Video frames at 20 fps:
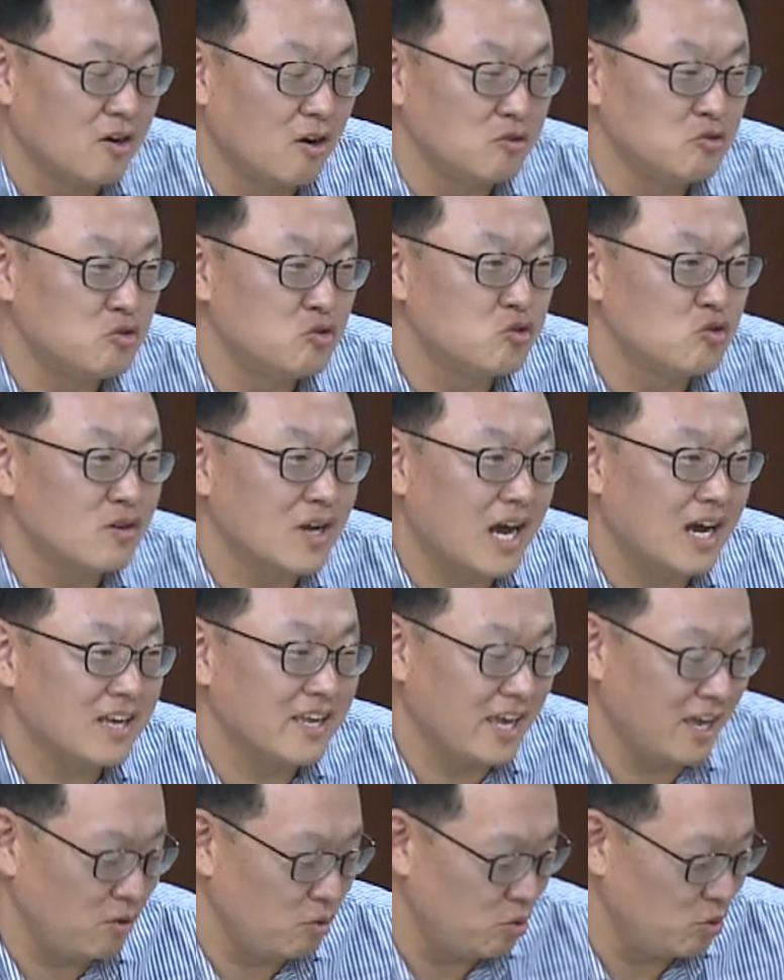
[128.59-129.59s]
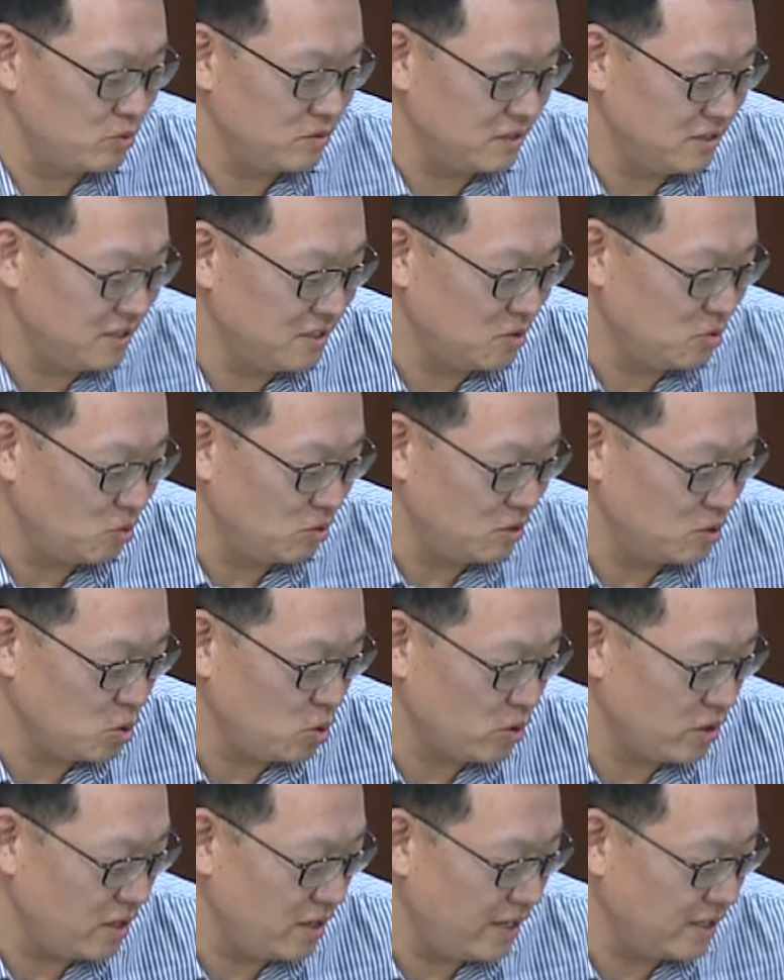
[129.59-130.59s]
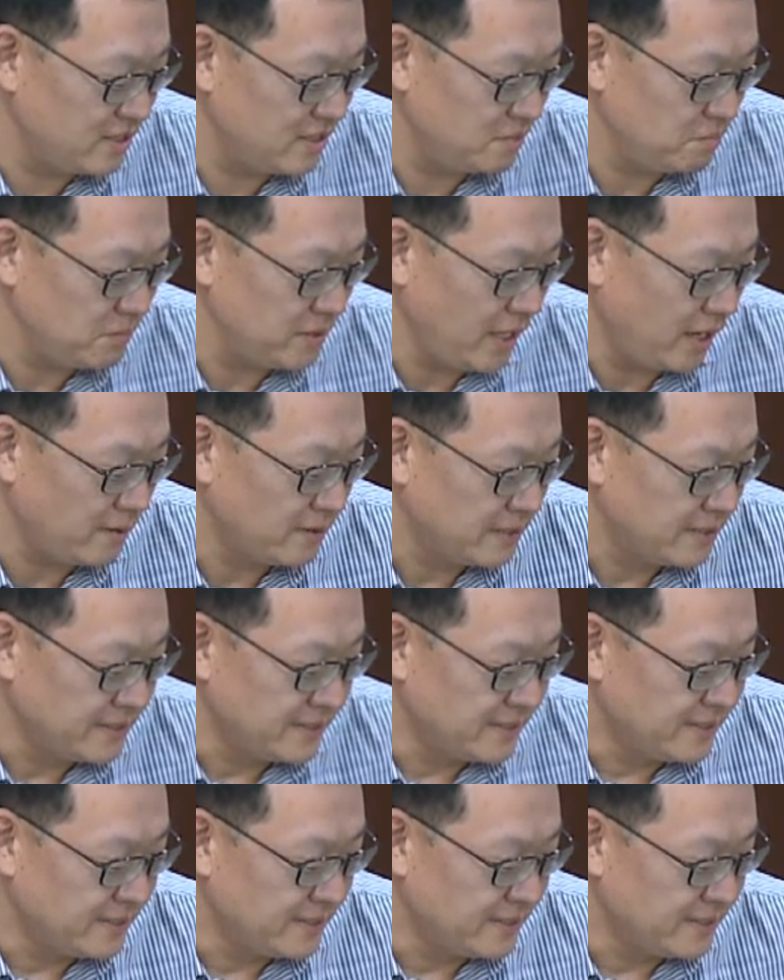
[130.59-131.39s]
건축학개론을 오늘 소개를 해드립니다.